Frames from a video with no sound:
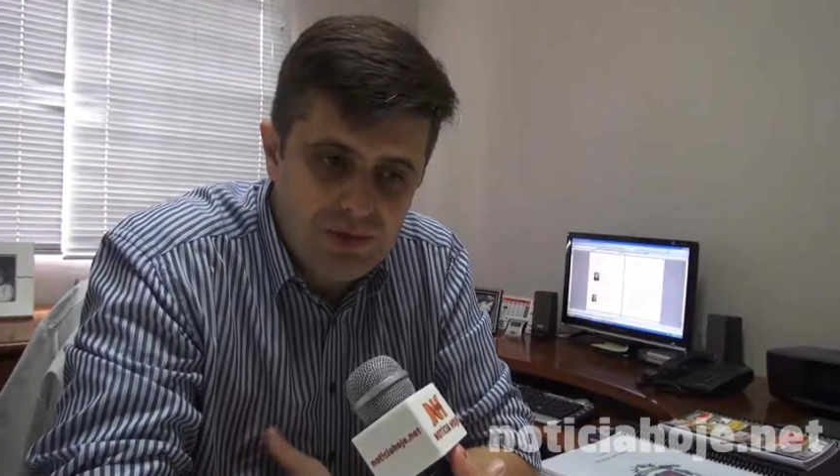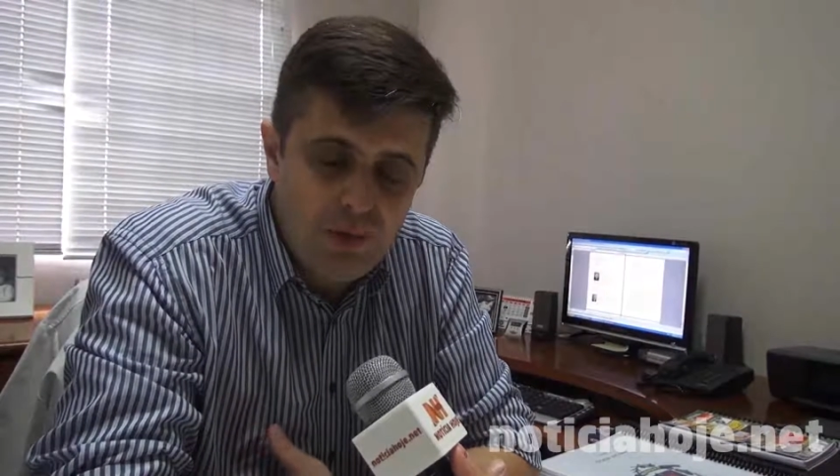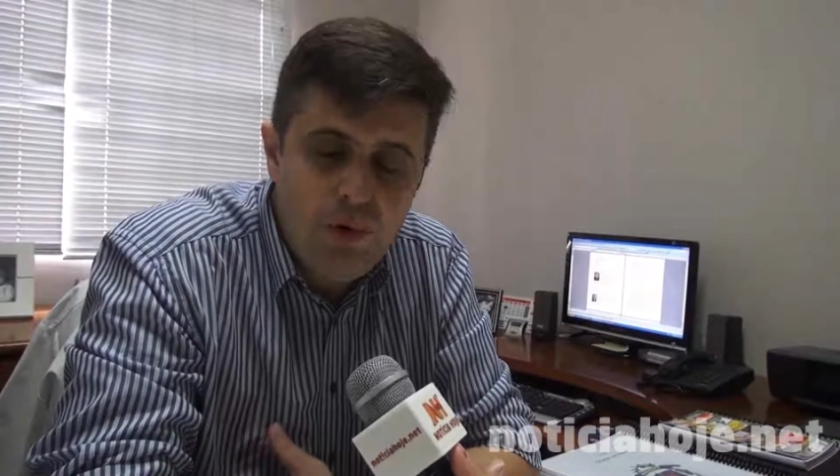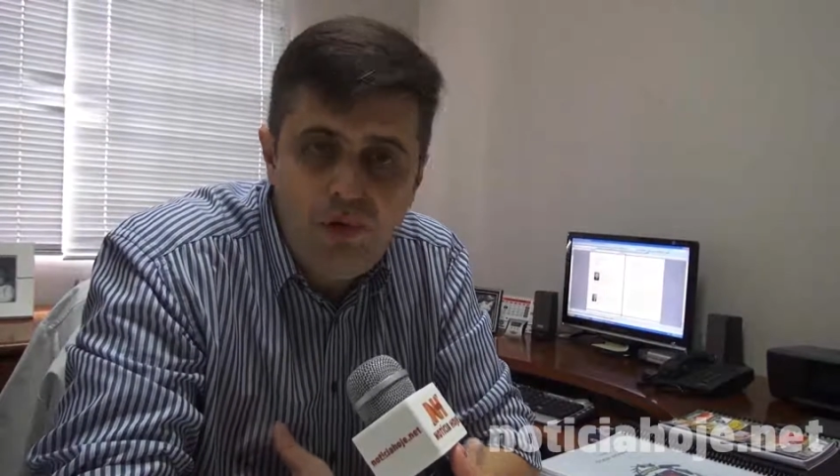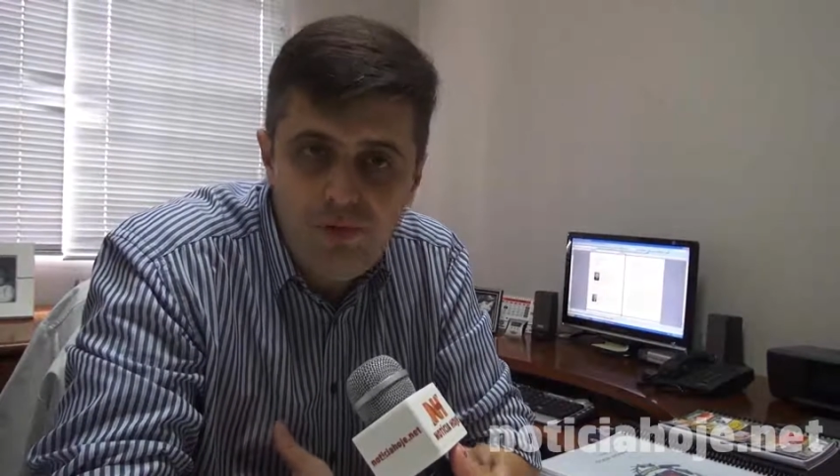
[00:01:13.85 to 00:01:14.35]
um
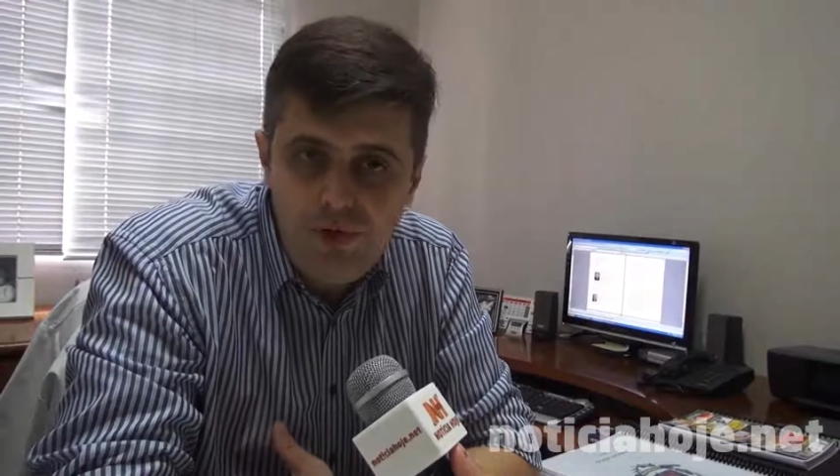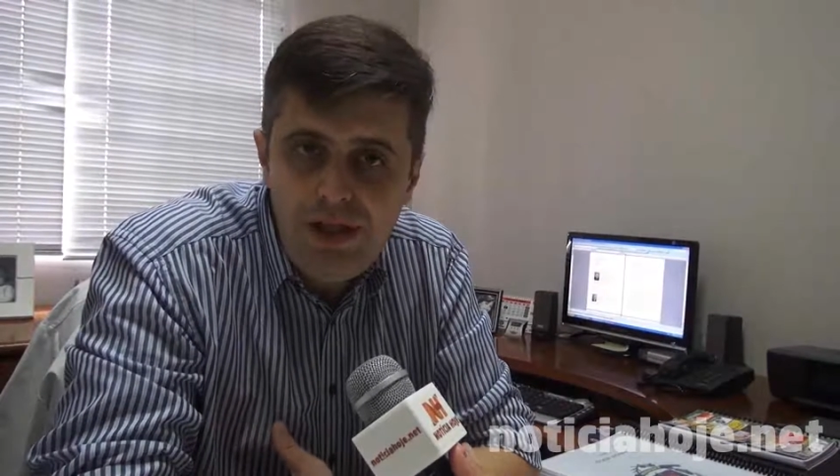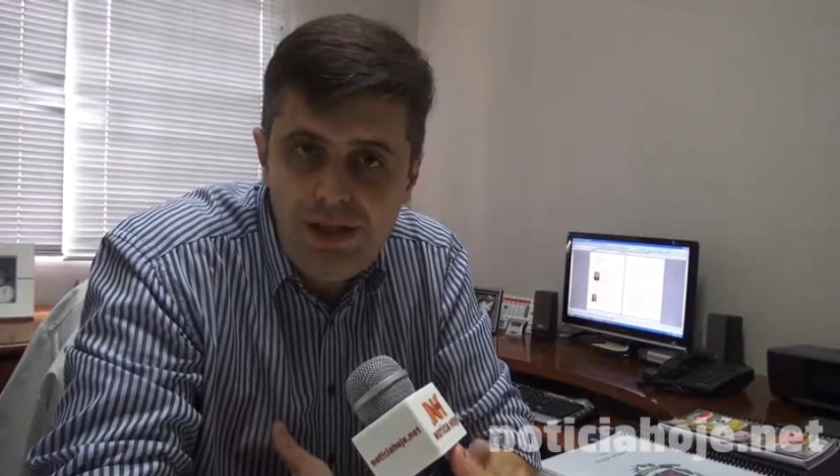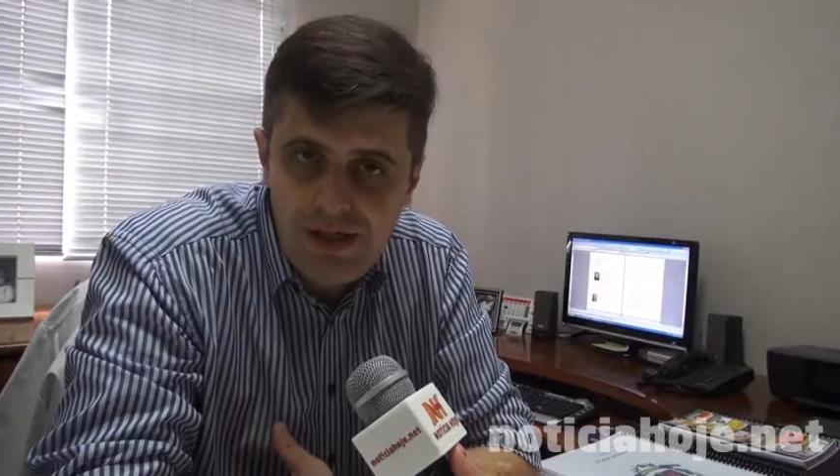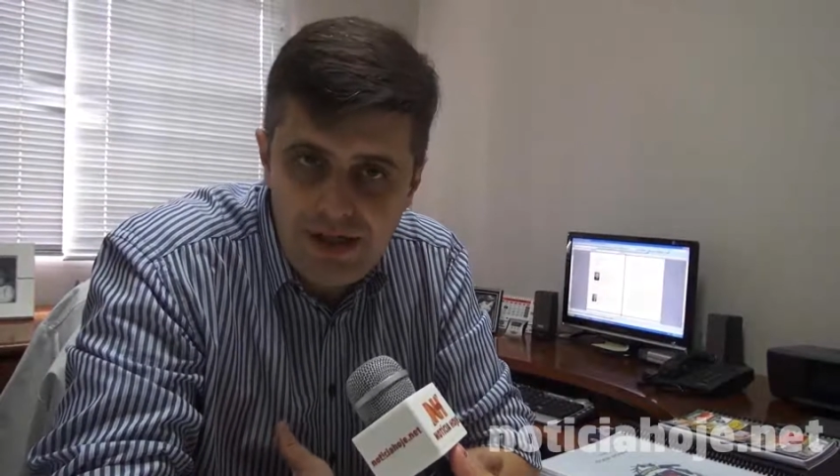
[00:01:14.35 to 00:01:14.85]

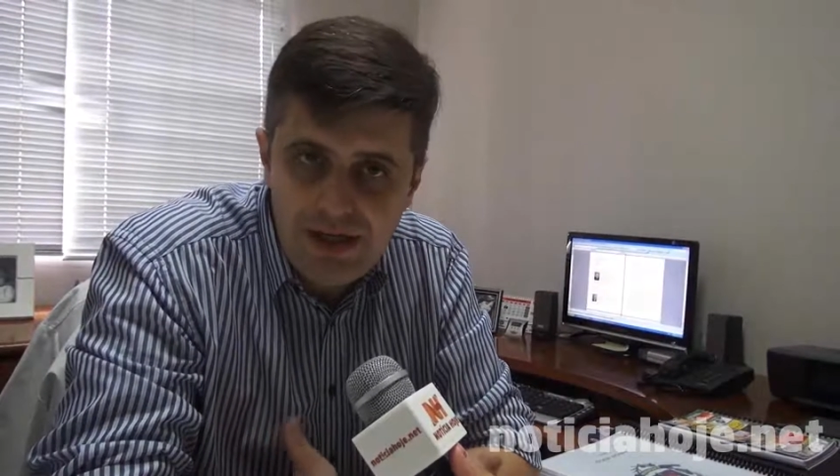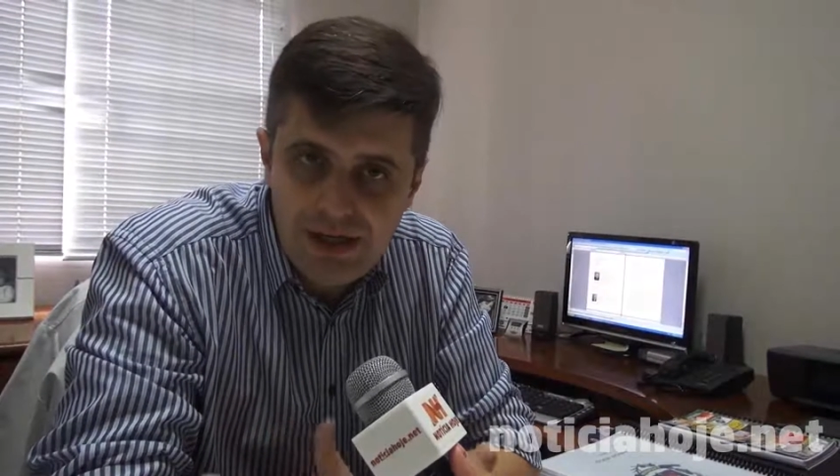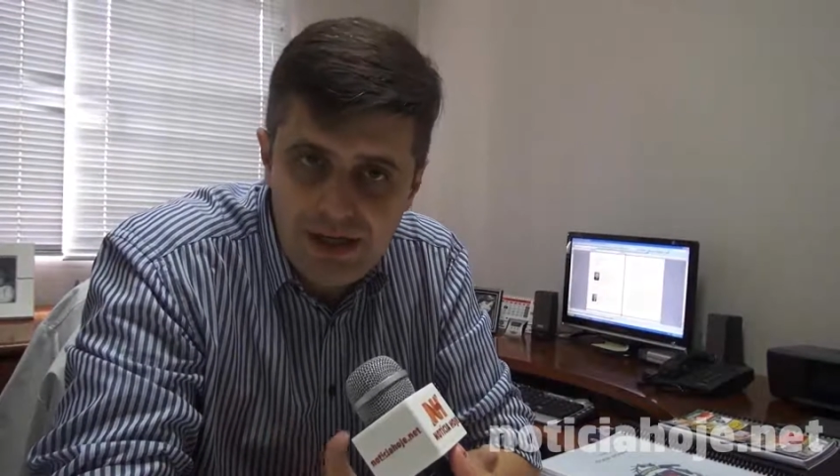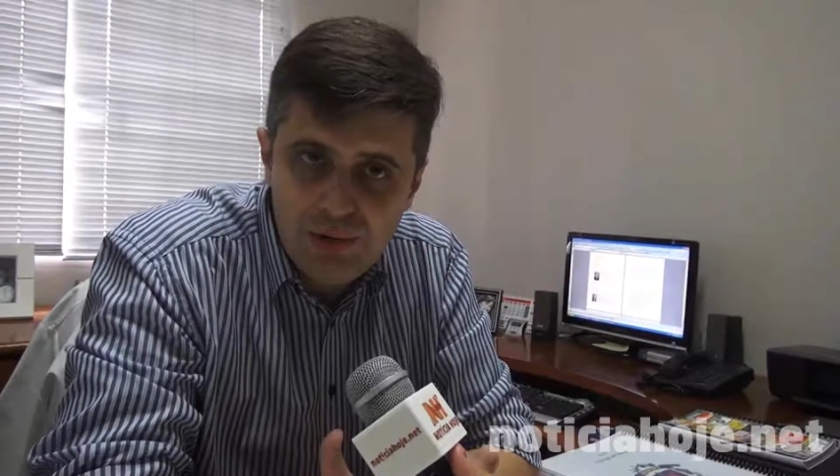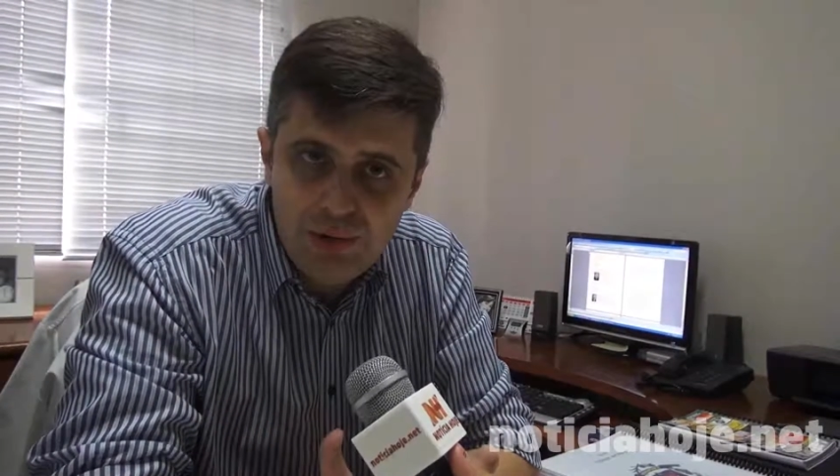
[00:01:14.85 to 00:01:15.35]
convite a
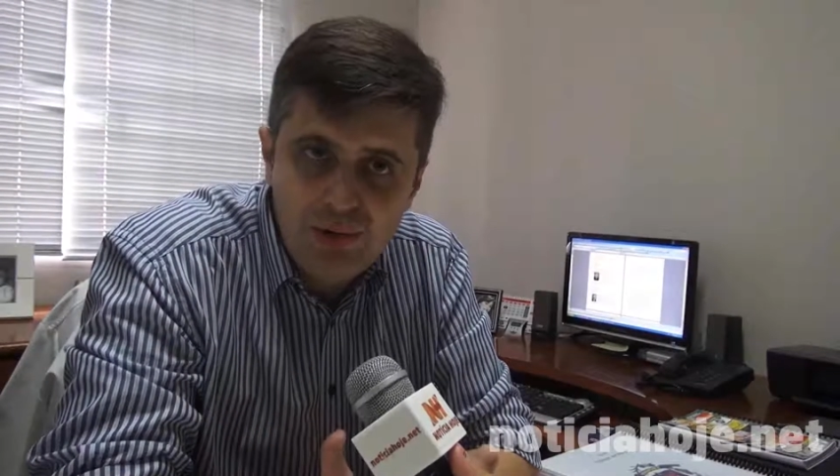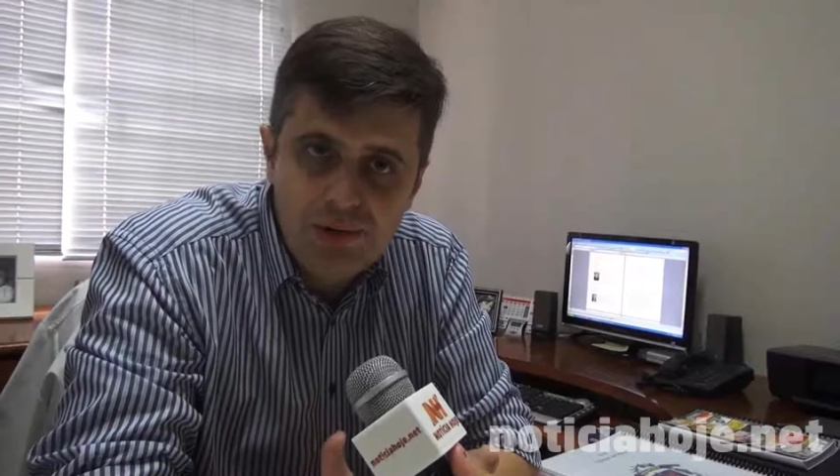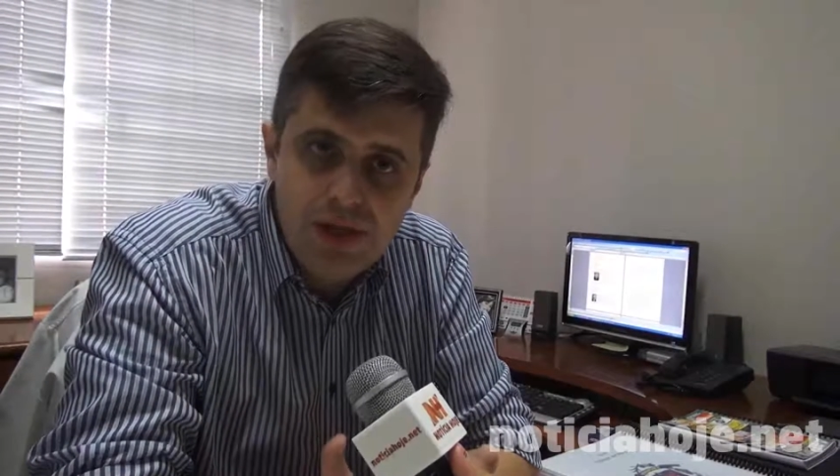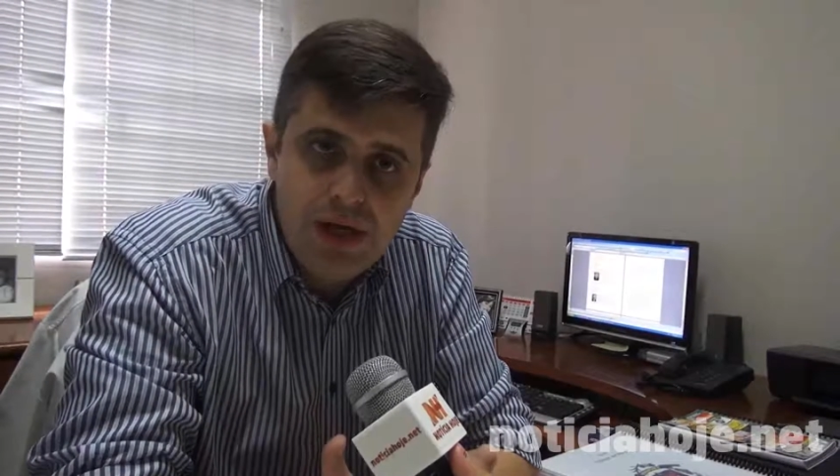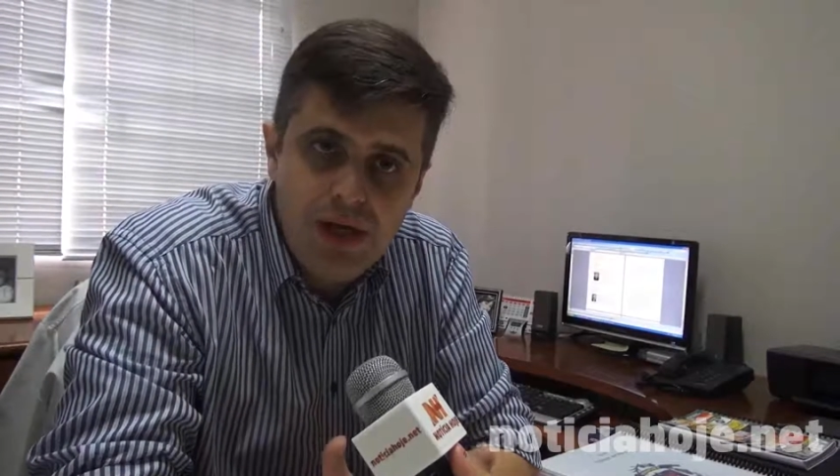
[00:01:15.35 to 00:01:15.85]
que todos